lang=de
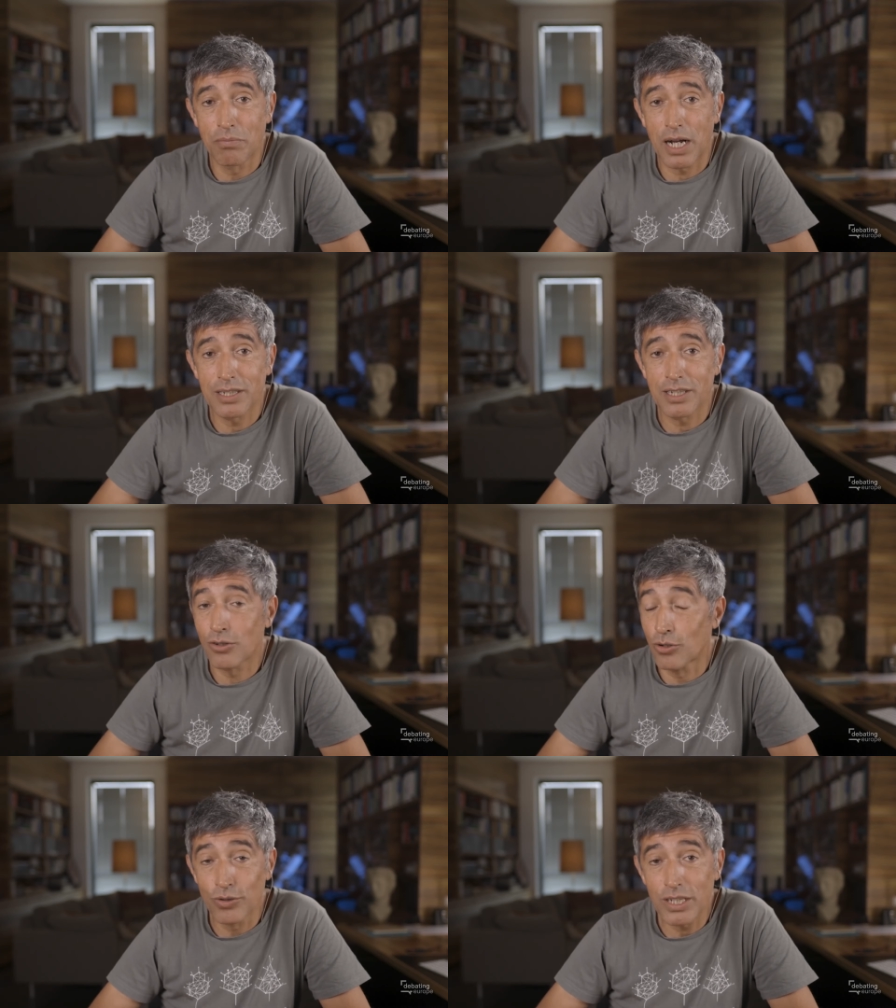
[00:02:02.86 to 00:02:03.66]
mal die
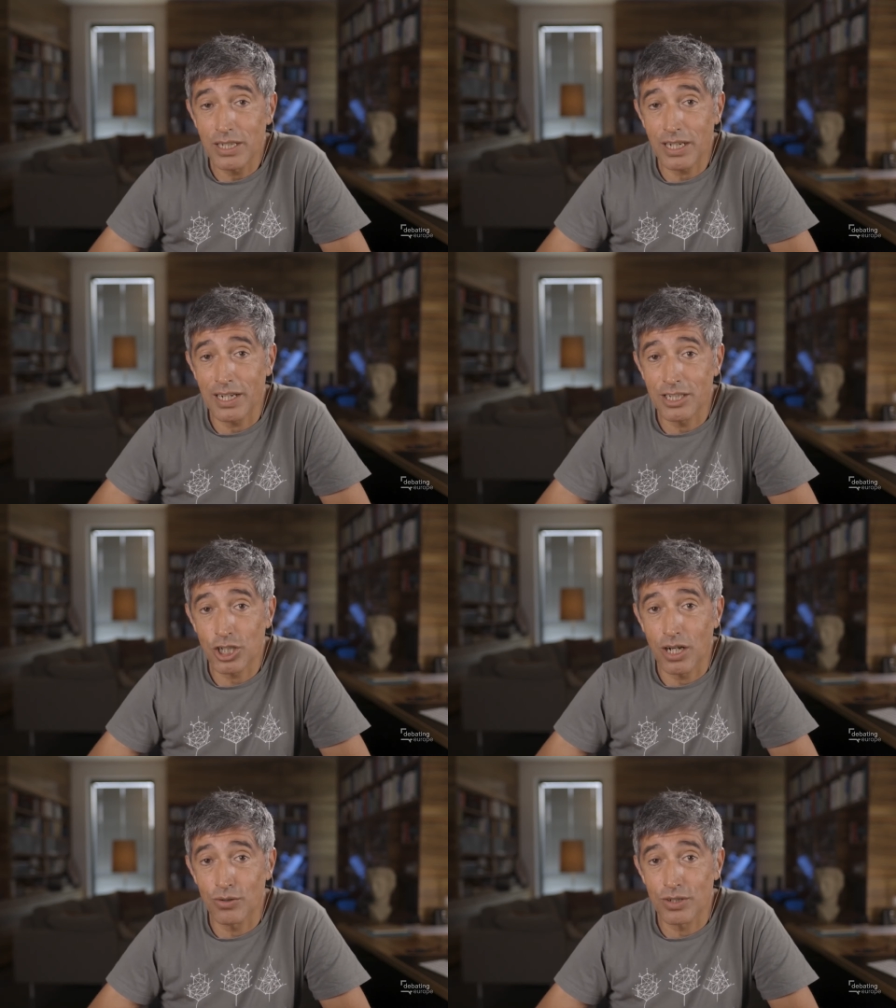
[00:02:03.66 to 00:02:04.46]
Kolonien
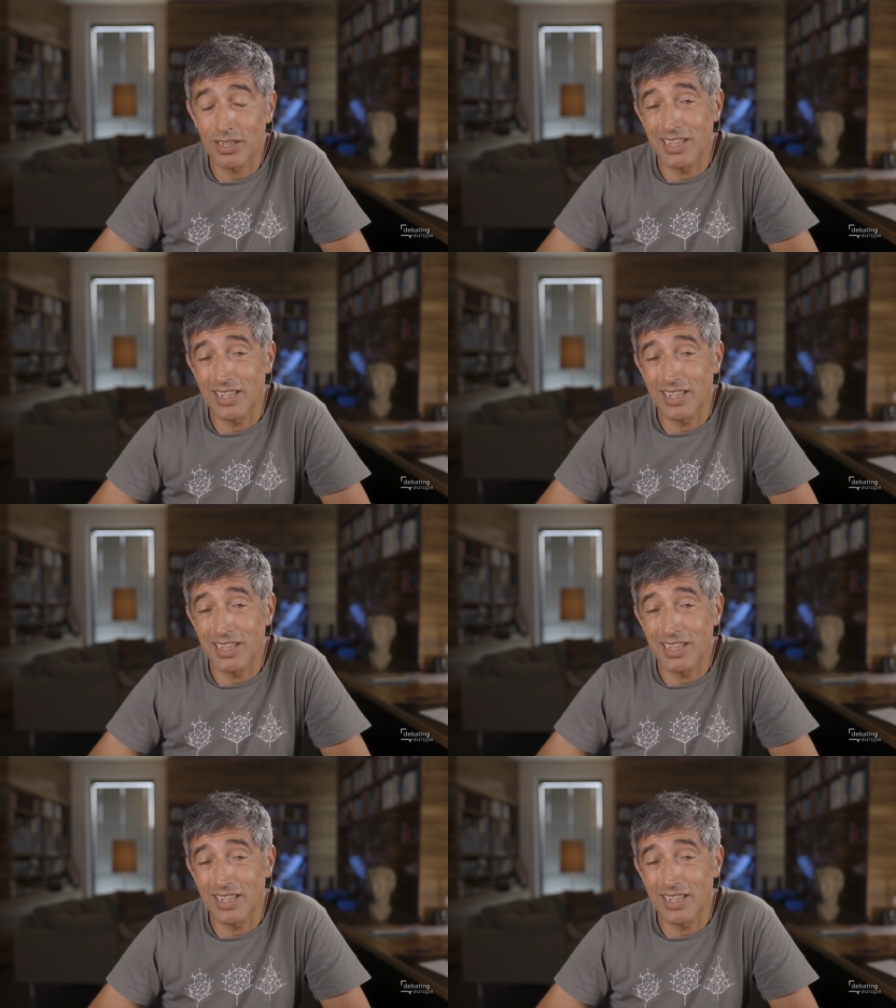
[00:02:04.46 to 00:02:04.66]
anschaut,